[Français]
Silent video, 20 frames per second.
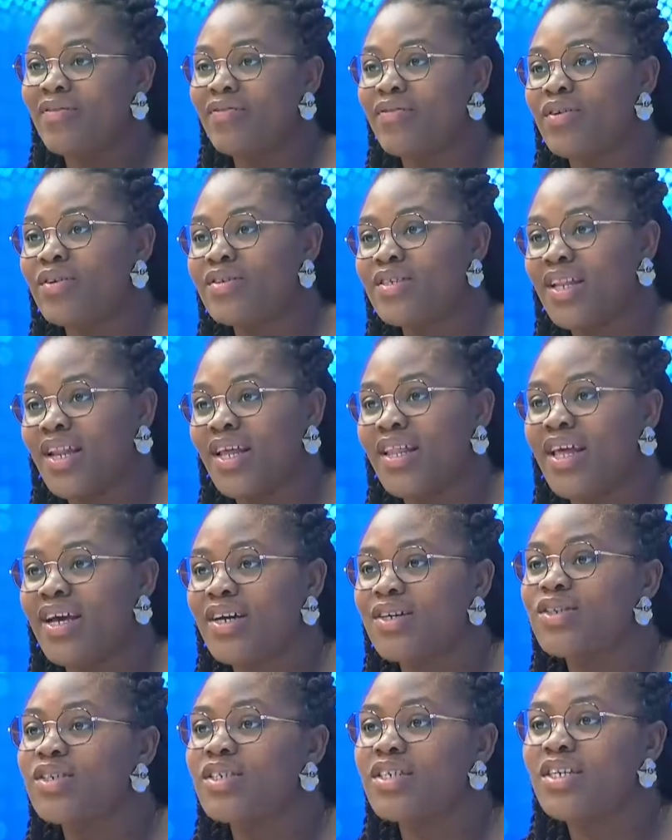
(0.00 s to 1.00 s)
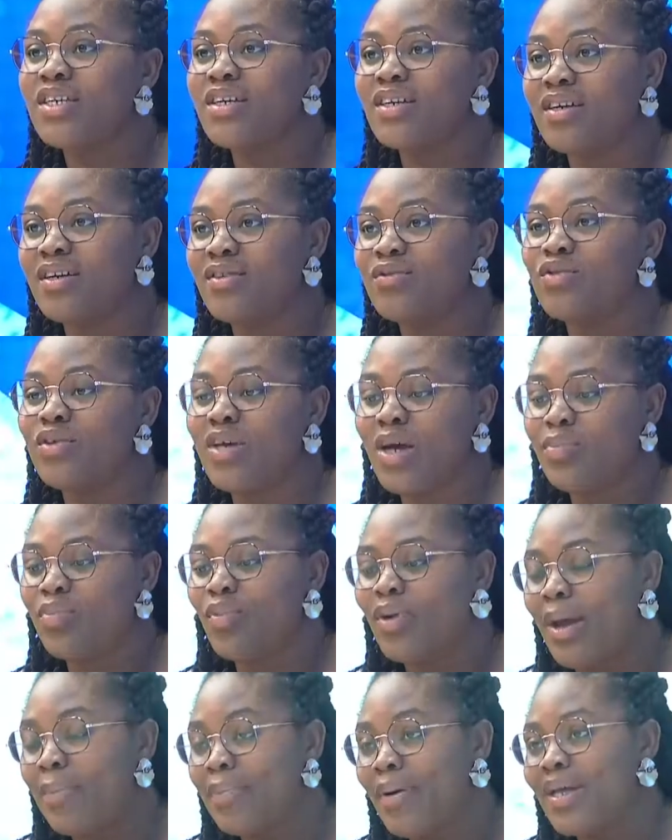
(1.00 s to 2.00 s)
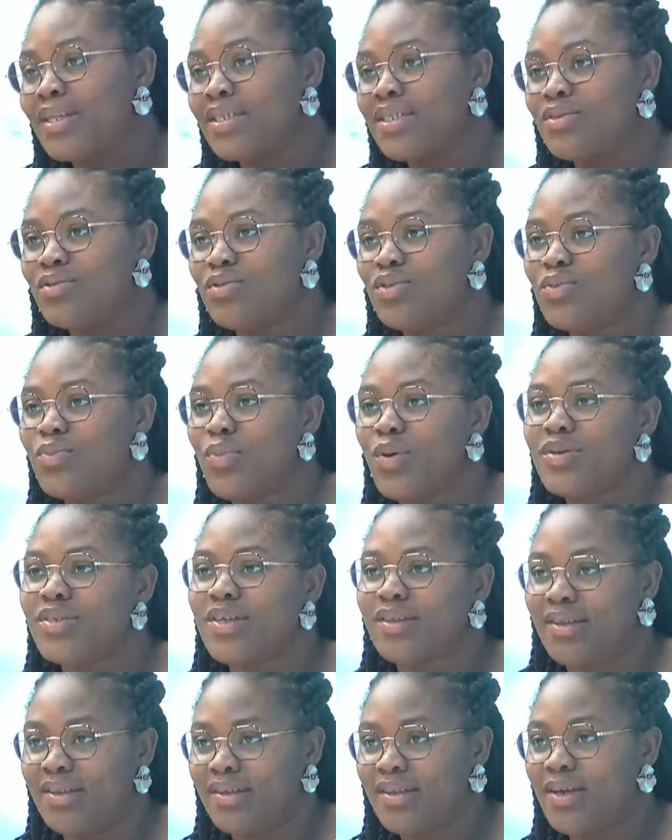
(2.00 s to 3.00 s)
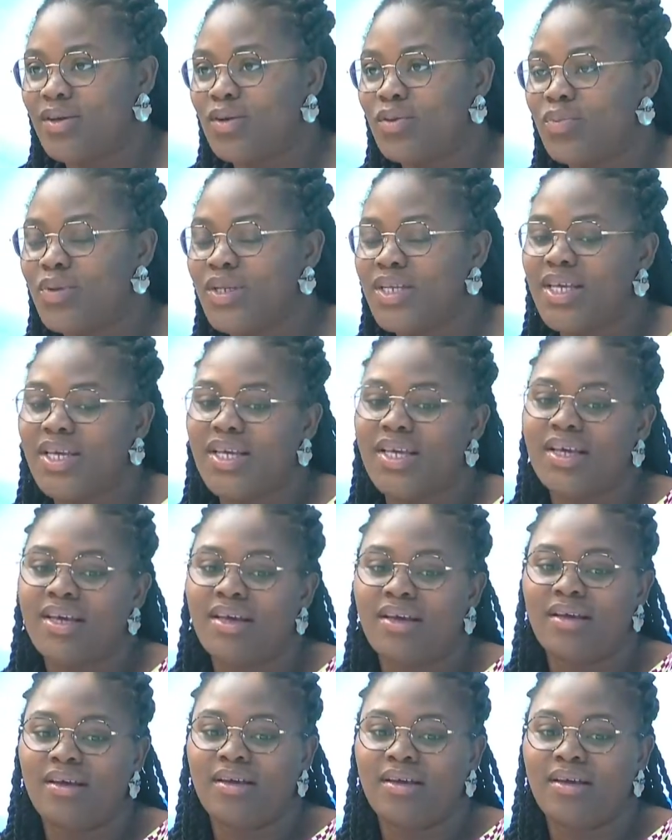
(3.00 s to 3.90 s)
force et l'énergie. En tout cas, pour la pratique du sport, c'était très compliqué.